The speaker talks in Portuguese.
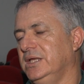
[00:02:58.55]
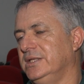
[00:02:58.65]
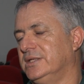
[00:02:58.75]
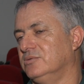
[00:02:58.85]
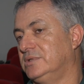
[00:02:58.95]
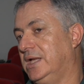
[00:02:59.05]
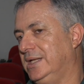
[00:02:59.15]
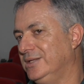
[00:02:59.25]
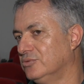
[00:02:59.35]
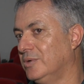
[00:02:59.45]
Então,
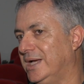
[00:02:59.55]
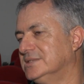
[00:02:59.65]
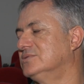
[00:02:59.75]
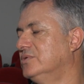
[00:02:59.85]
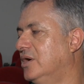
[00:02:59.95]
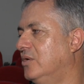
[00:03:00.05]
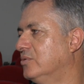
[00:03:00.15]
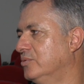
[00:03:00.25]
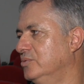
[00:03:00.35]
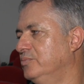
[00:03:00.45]
além do gás natural,
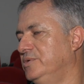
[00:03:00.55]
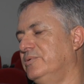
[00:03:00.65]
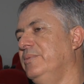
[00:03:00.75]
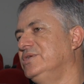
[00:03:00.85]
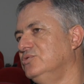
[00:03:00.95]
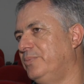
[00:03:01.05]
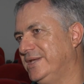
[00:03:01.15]
principalmente do